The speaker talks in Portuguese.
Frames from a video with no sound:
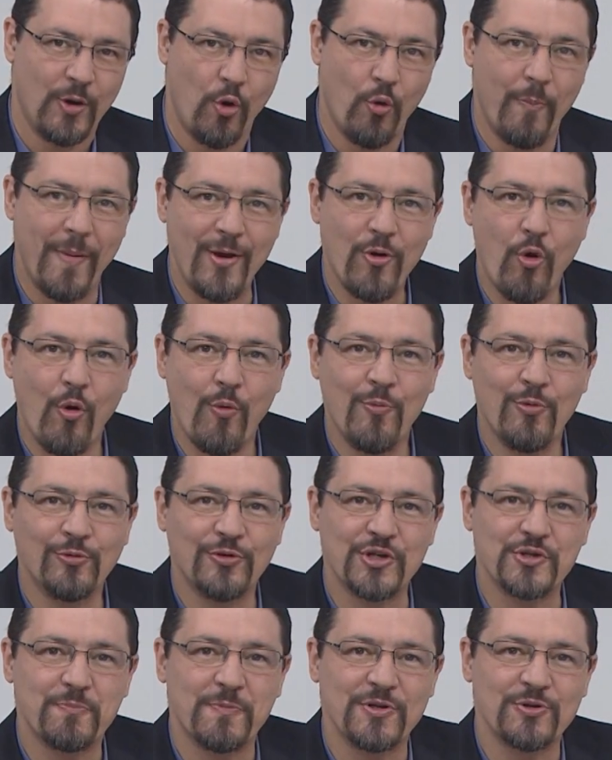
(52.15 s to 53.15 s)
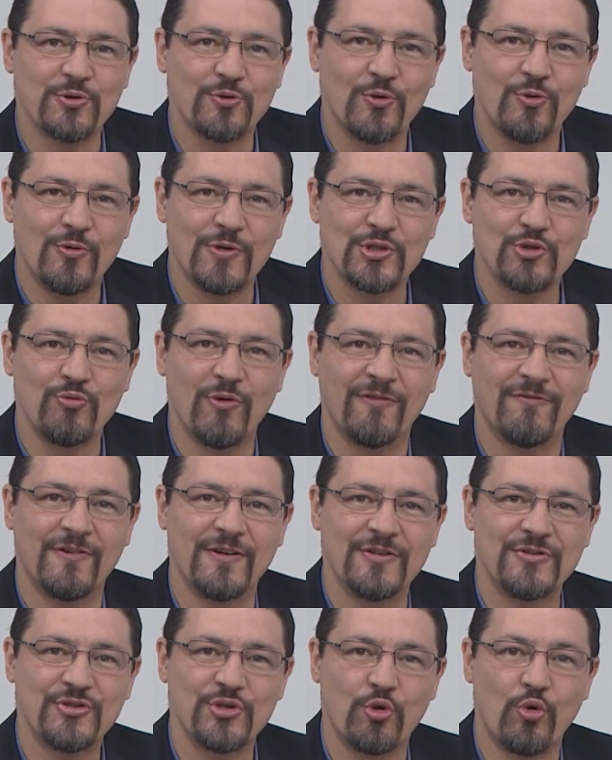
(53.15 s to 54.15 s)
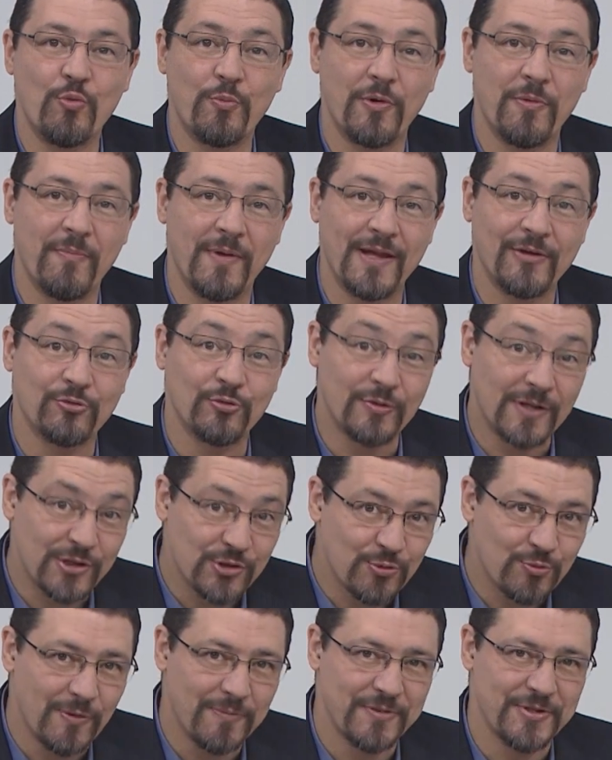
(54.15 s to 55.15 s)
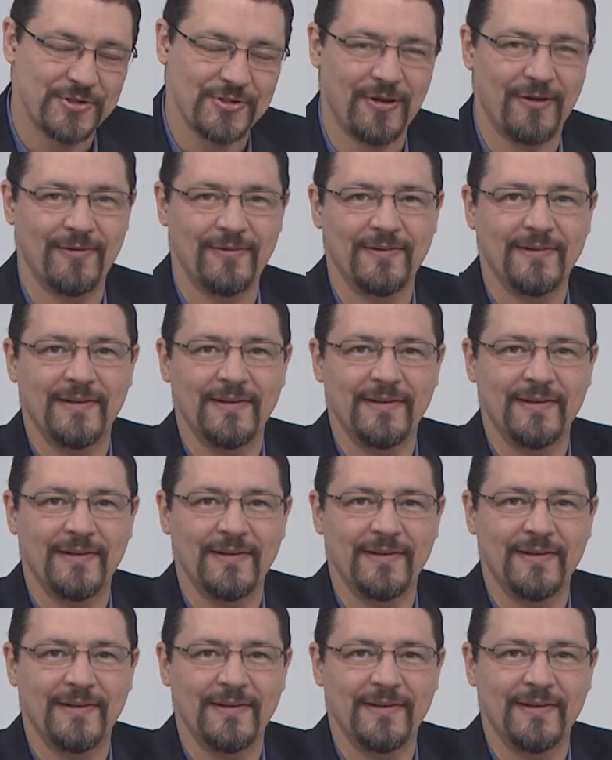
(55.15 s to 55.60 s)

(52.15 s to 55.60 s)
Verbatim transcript: o bem comum das pessoas no avanço e cumprimento da sua missão.